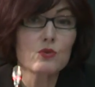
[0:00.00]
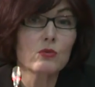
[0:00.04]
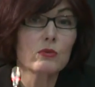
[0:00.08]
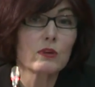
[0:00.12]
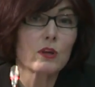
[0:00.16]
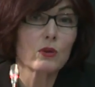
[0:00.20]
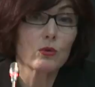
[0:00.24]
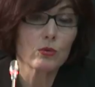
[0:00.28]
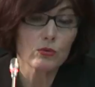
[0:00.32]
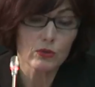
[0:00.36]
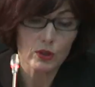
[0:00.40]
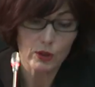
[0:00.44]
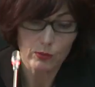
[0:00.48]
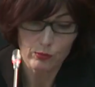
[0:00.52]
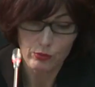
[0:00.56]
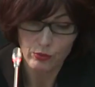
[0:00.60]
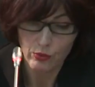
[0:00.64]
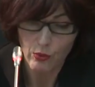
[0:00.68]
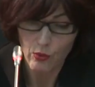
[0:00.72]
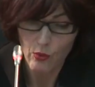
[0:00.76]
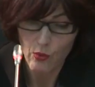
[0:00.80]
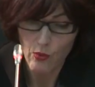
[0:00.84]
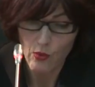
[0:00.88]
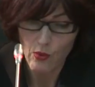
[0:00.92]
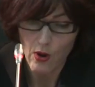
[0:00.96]
qui
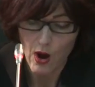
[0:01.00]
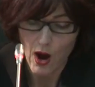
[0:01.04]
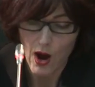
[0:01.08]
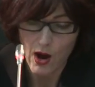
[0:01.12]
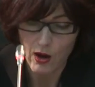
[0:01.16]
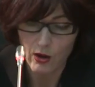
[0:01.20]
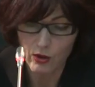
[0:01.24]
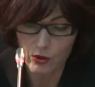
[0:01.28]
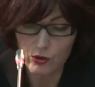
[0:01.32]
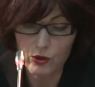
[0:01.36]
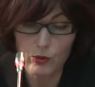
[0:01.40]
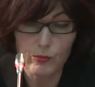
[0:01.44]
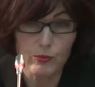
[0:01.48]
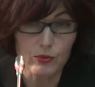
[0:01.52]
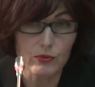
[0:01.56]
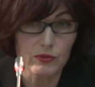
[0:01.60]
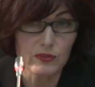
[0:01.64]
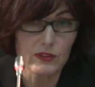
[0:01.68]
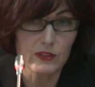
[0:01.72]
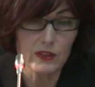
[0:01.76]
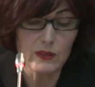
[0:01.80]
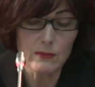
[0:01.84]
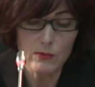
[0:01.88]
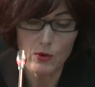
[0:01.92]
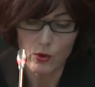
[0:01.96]
contribueront à rendre
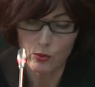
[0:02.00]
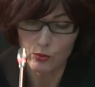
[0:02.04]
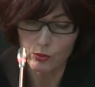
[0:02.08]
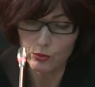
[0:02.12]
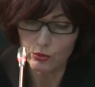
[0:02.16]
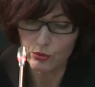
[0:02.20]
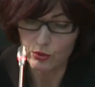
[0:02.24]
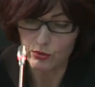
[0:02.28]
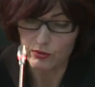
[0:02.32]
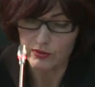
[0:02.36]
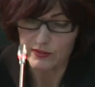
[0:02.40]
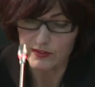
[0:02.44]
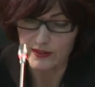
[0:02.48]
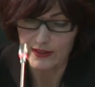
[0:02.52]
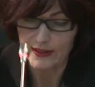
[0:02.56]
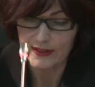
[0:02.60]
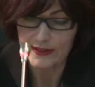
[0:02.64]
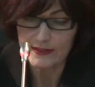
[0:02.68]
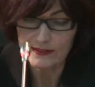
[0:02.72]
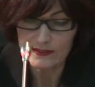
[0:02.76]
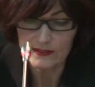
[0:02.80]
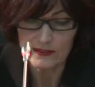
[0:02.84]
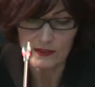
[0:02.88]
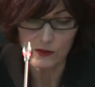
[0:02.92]
possible, outre ces récits